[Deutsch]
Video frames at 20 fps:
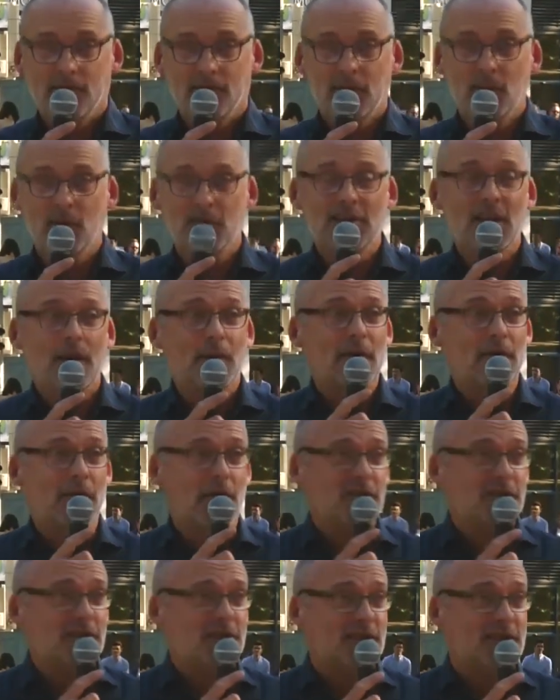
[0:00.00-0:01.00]
Wir müssen aber
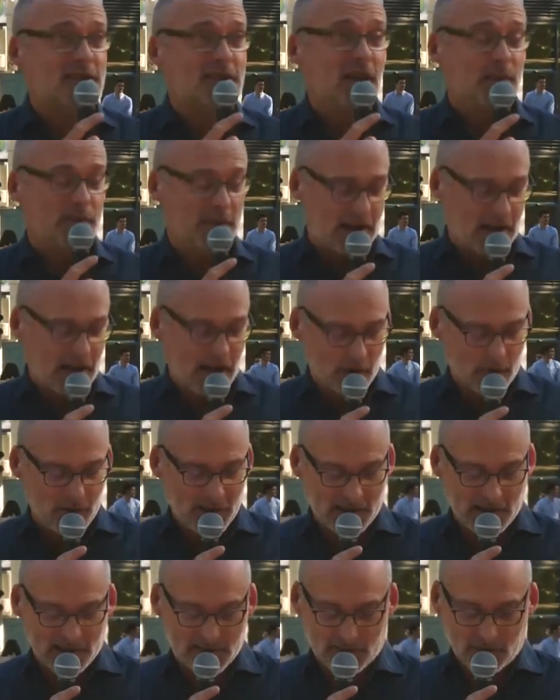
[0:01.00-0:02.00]
vorsichtig sein mit der
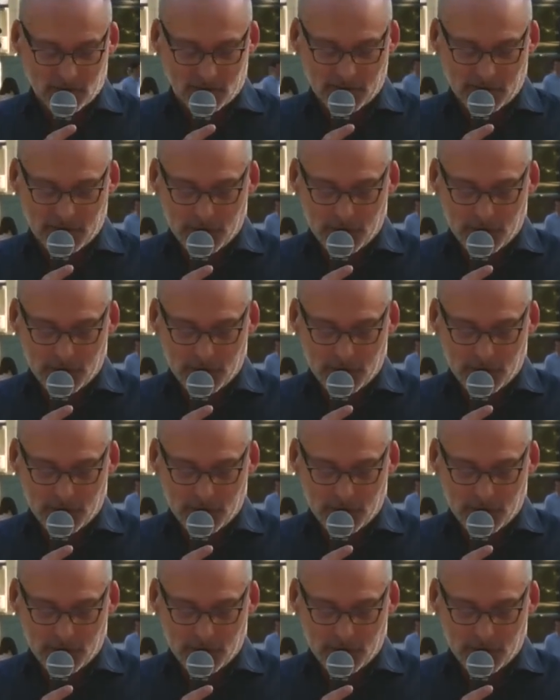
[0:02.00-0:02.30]
Argumentation.